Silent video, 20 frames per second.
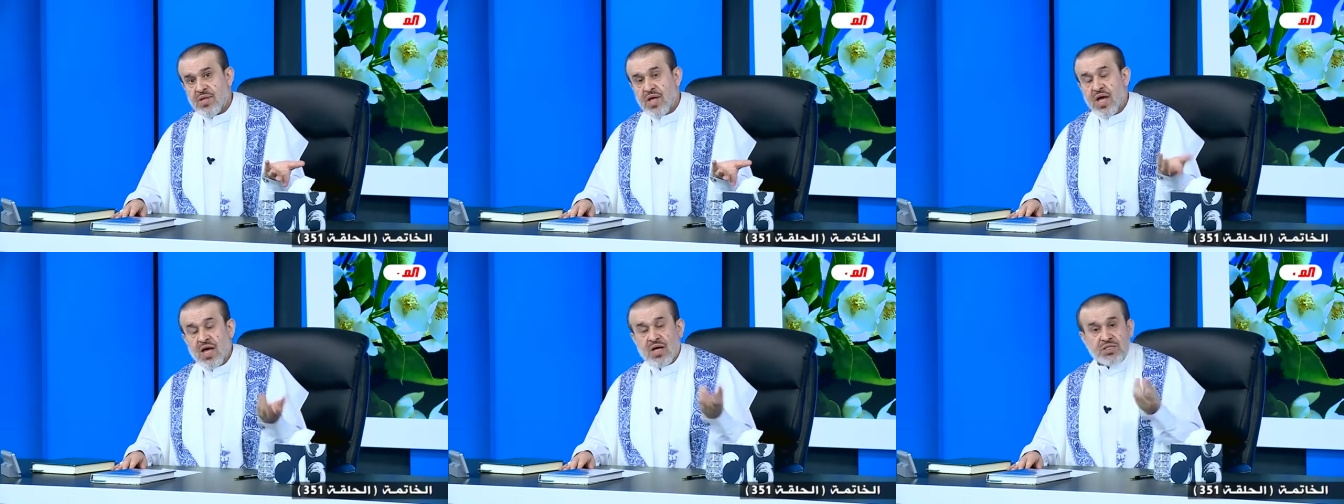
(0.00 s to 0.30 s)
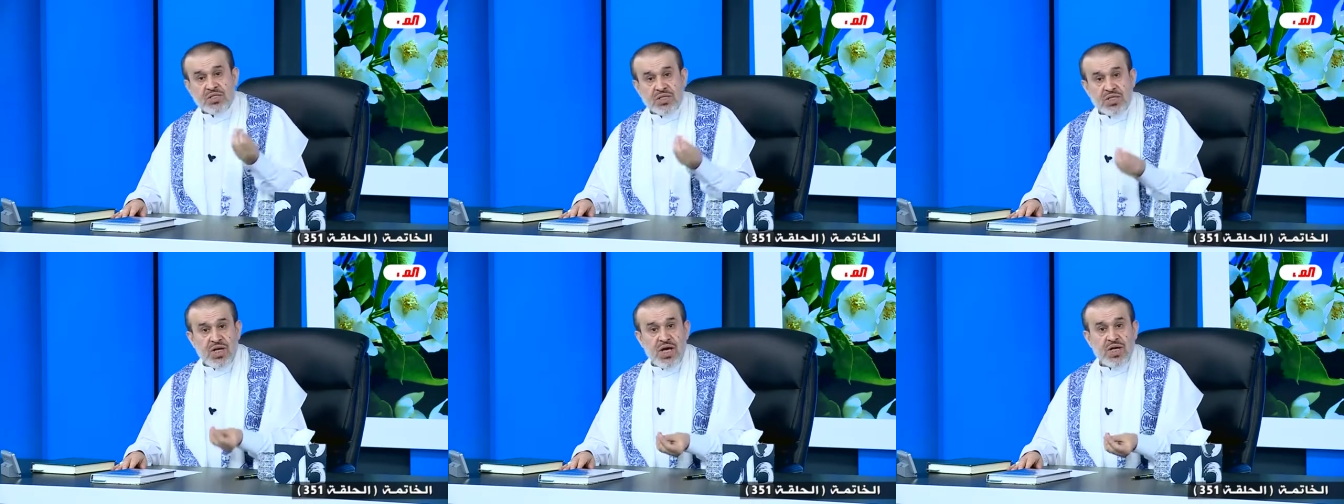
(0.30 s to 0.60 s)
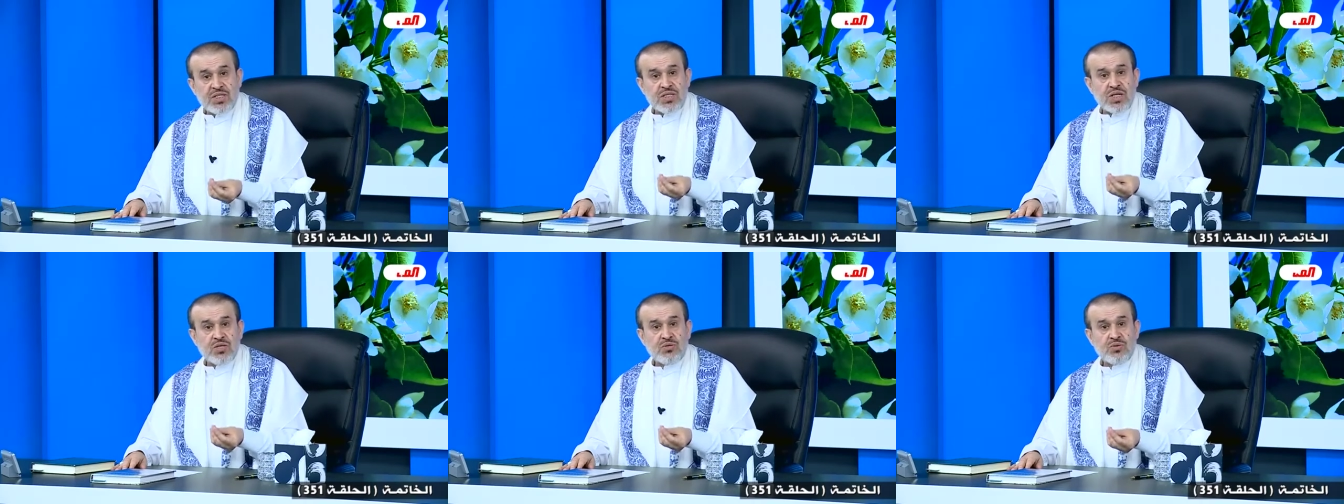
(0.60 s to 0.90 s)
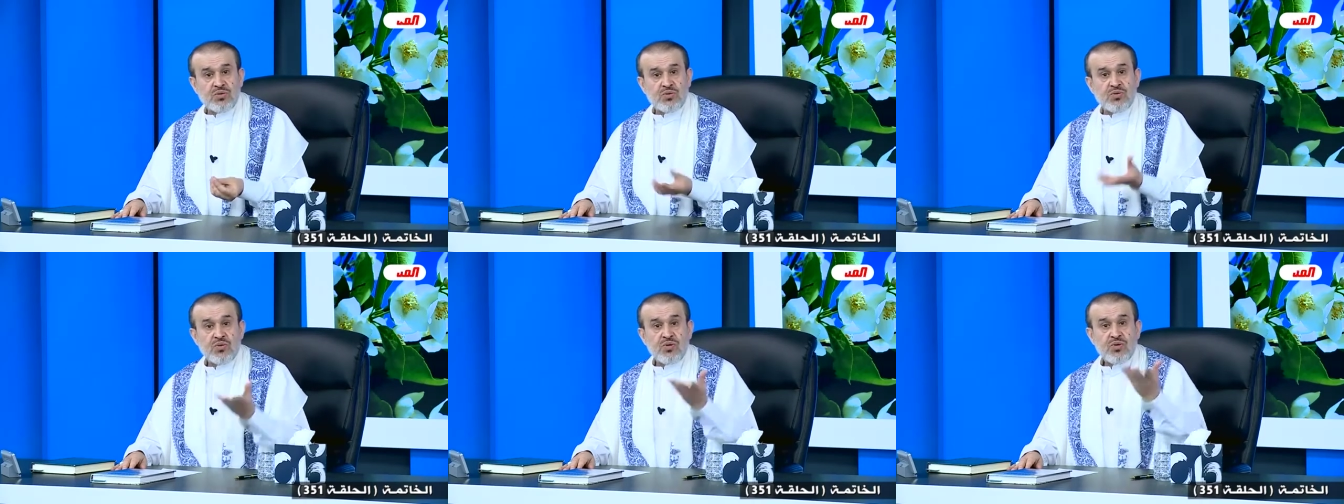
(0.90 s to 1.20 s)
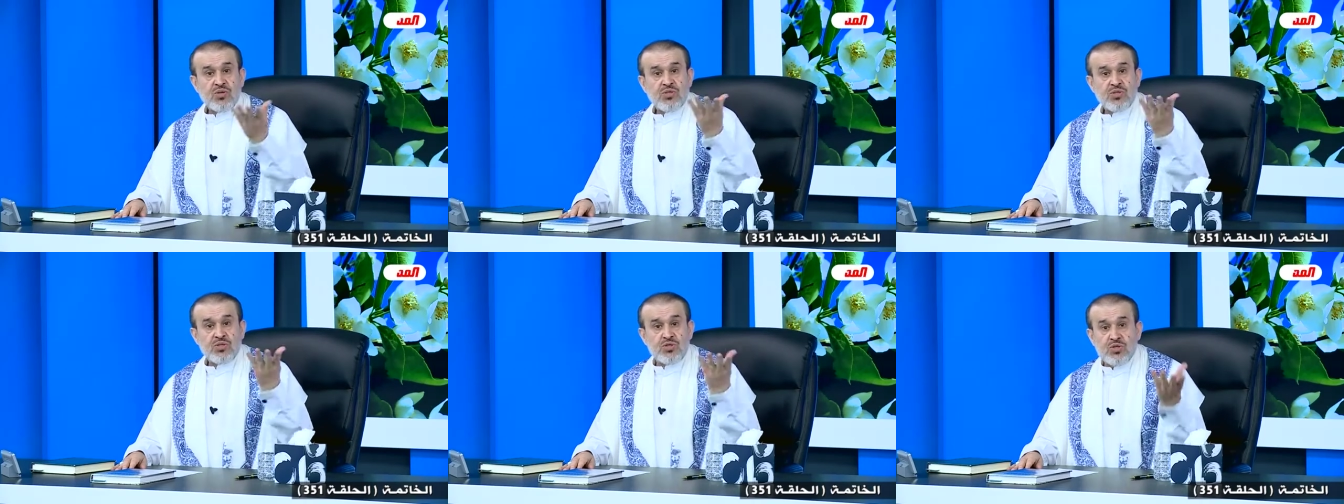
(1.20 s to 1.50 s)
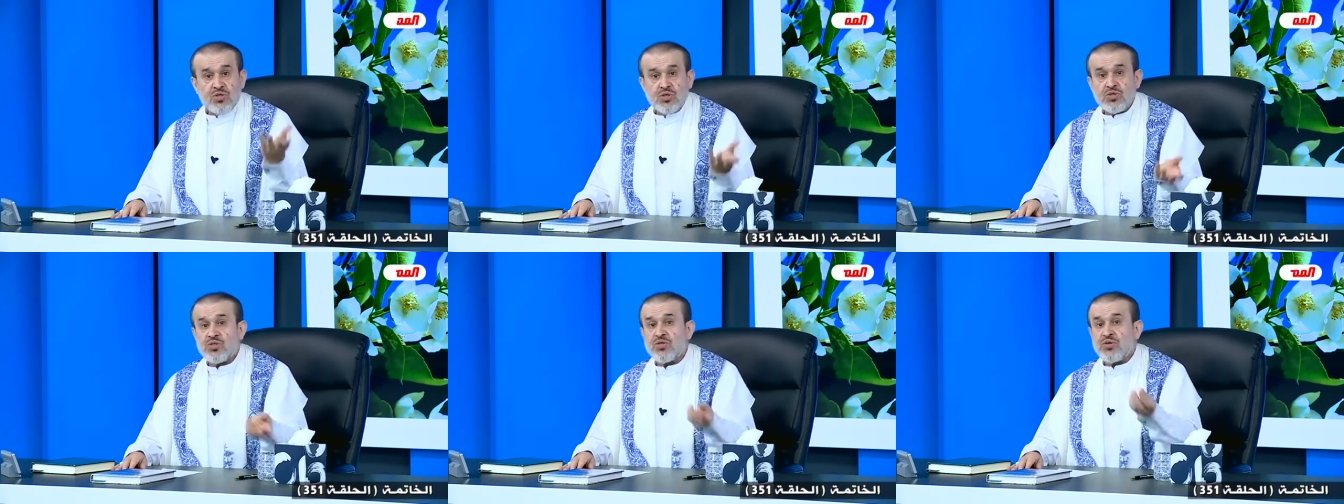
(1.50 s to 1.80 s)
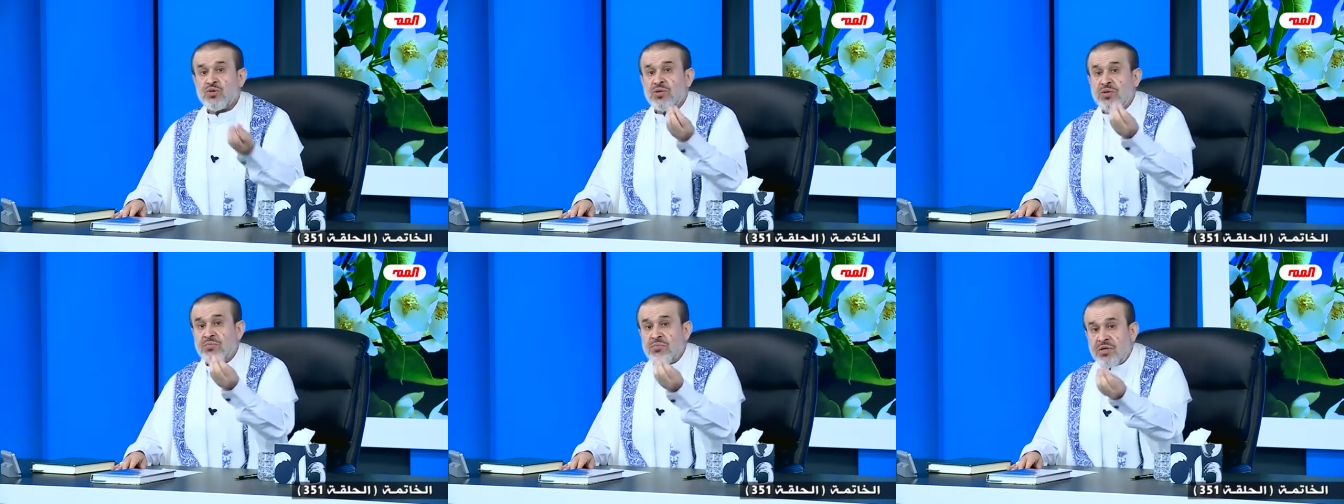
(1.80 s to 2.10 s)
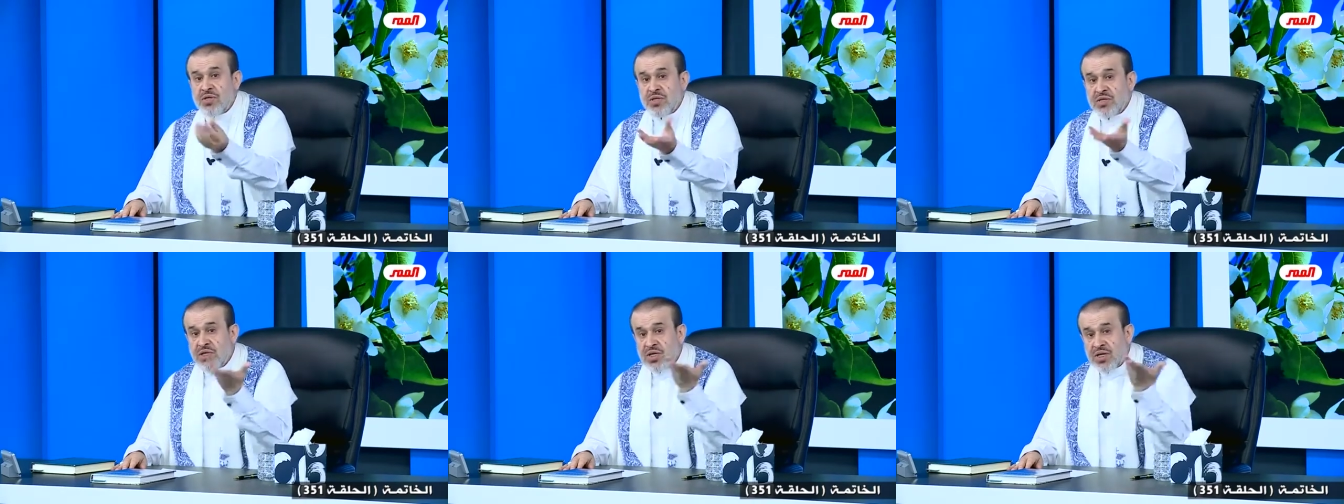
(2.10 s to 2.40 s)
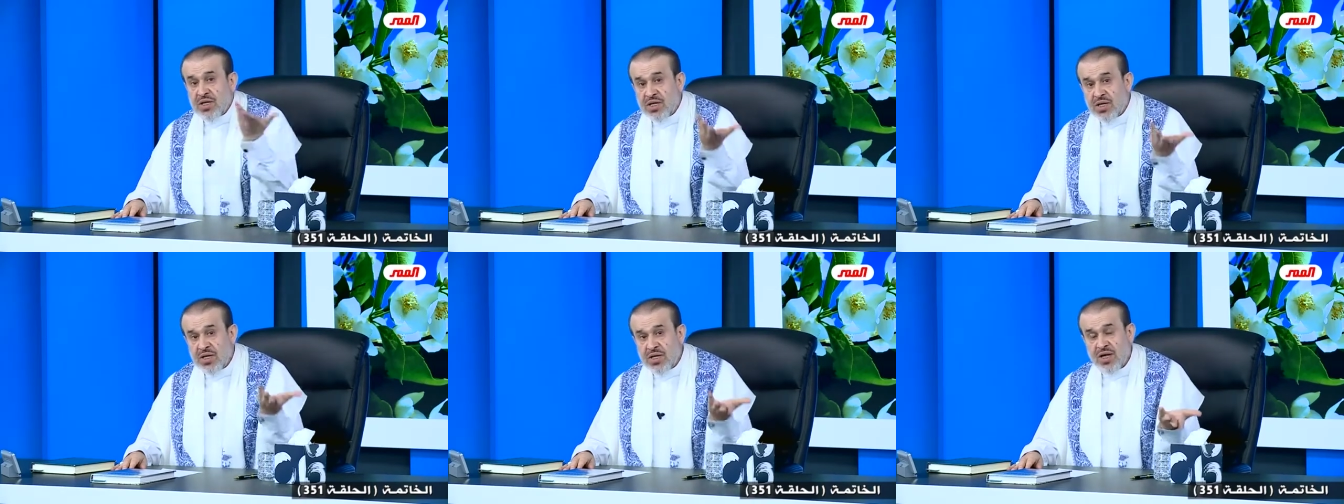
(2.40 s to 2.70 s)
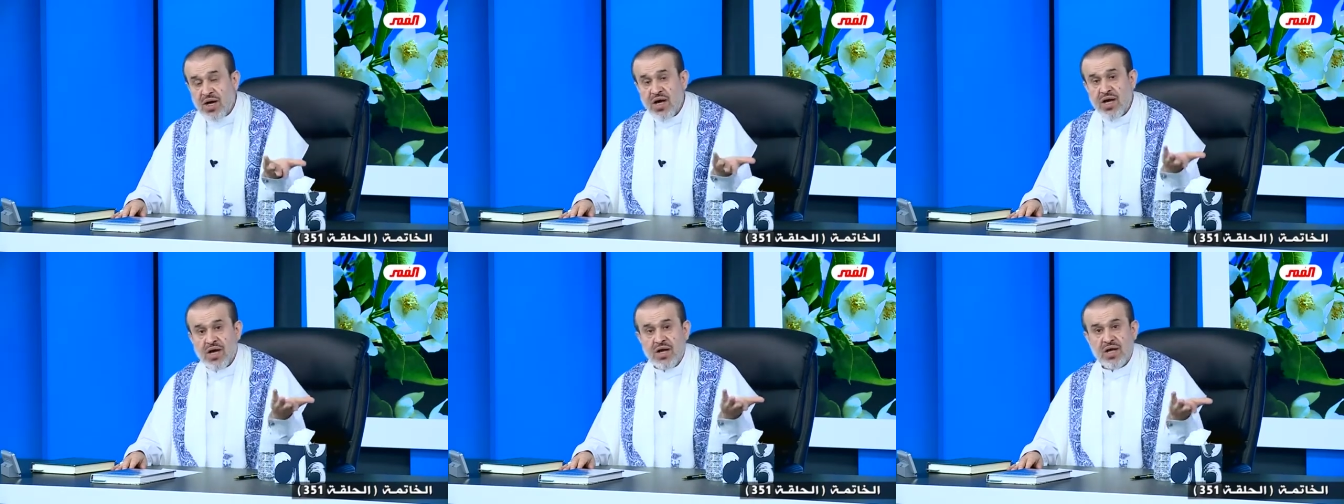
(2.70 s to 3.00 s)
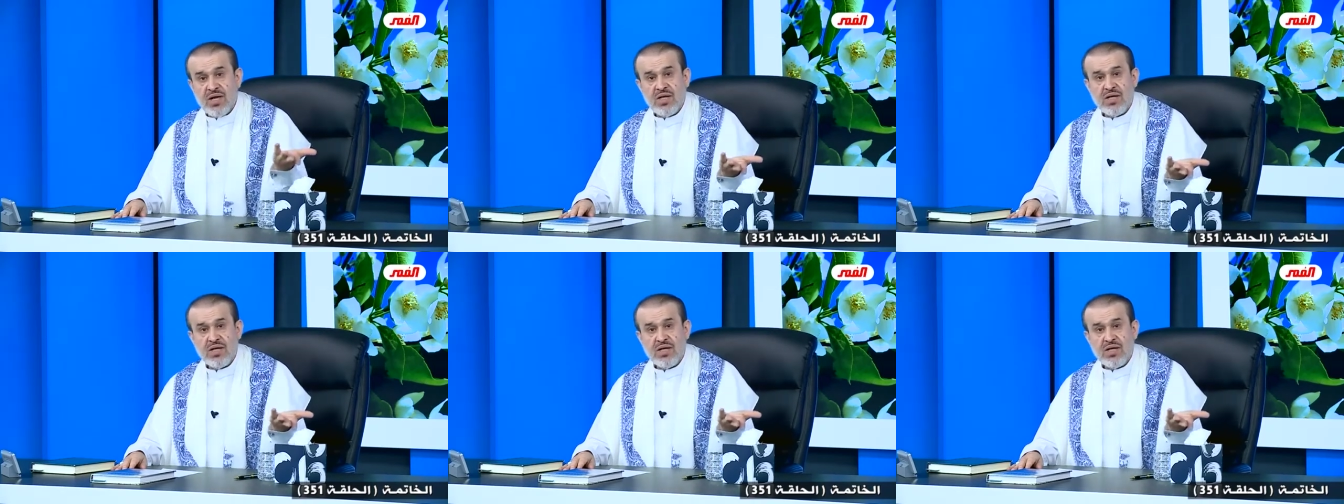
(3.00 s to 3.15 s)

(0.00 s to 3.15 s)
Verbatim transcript: السياسة جزء من ديننا